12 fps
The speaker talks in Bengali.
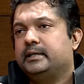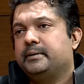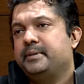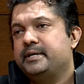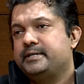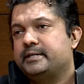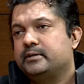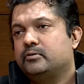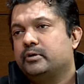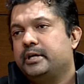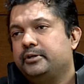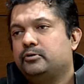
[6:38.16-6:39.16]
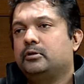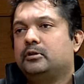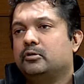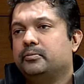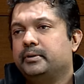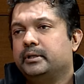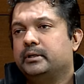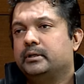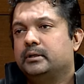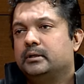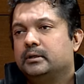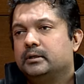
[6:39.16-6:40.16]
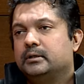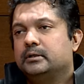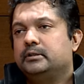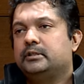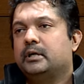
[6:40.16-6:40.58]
তাকে মেনটেন করেই চলতে হবে রাইট